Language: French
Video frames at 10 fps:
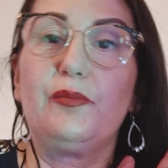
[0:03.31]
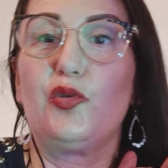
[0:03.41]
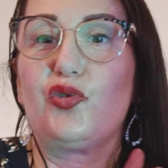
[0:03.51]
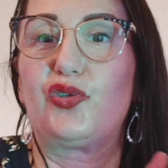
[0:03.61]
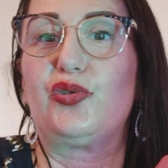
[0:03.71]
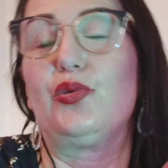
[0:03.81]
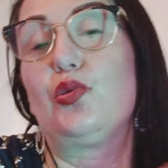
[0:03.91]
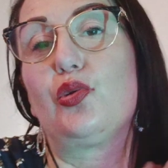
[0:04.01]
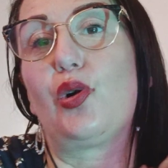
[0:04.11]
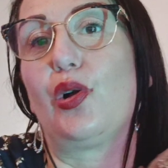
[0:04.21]

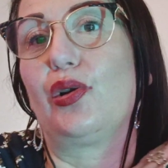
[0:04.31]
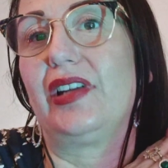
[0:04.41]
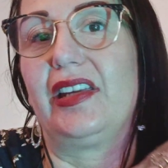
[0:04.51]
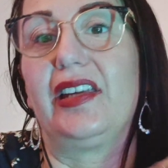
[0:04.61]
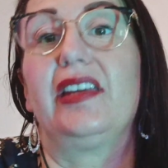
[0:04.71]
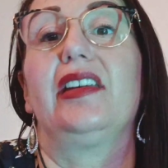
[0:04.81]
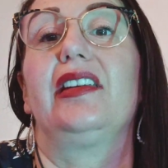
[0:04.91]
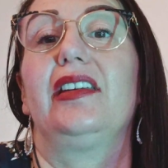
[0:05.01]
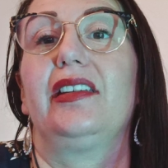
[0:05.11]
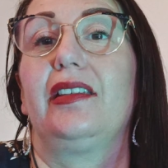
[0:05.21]
bonjour euh,
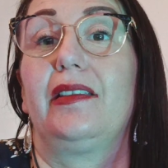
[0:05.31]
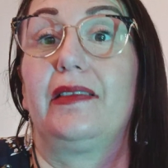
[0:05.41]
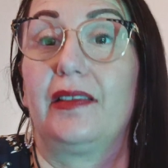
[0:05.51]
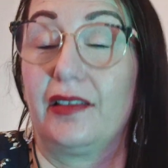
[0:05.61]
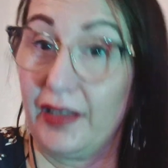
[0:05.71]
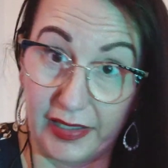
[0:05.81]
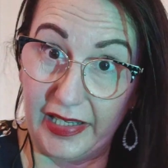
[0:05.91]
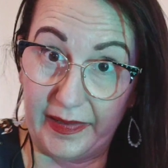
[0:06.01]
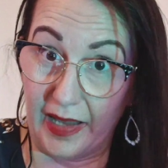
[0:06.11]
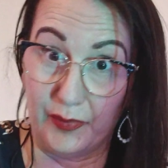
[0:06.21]
les,
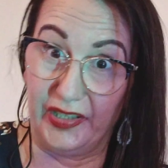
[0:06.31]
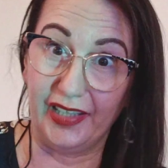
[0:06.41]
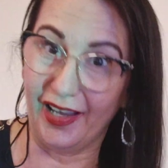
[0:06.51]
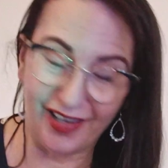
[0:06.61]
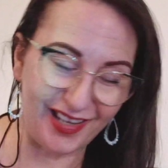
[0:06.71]
amis,